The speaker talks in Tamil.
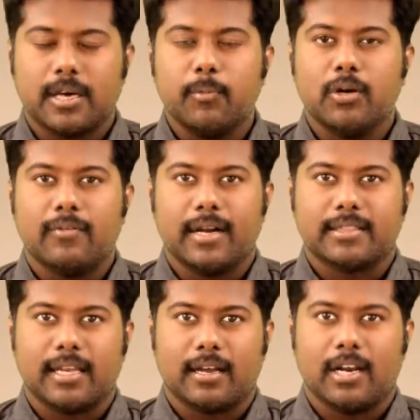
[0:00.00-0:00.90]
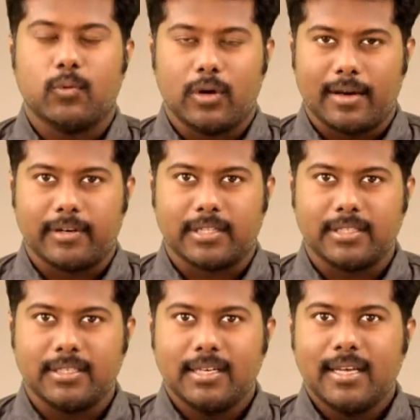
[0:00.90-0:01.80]
சமூக வலைத்தளங்களில் உலா
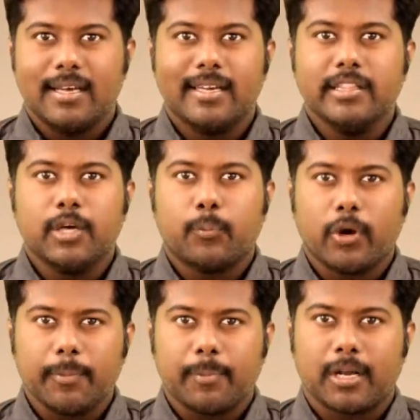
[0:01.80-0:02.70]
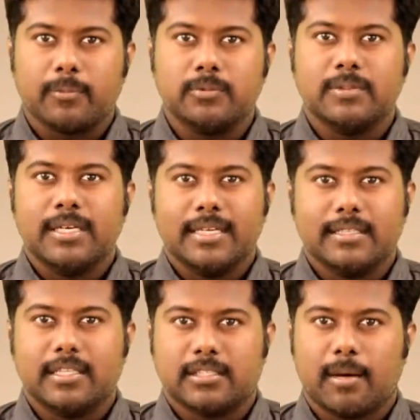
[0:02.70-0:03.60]
வருது இந்த புகைப்படமும்
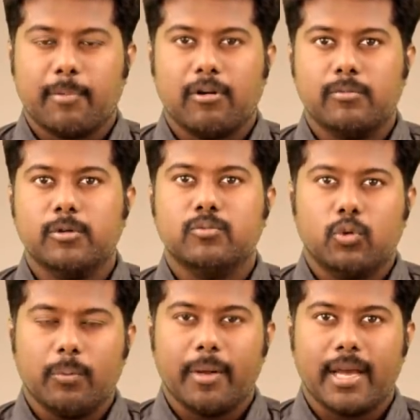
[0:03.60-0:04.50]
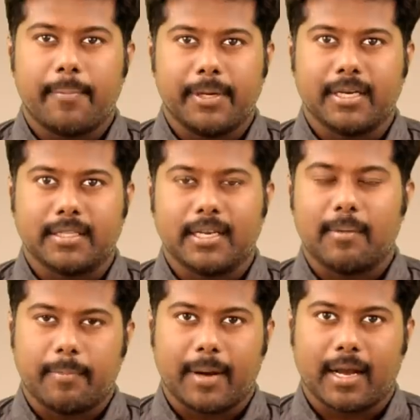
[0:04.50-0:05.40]
இந்த சம்பவமும் உண்மையா அப்படிங்கிறத
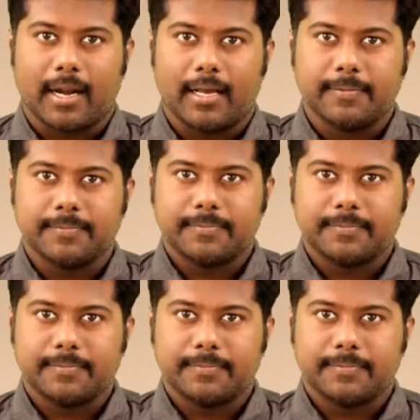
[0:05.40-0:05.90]
நம்ம பார்க்கலாம்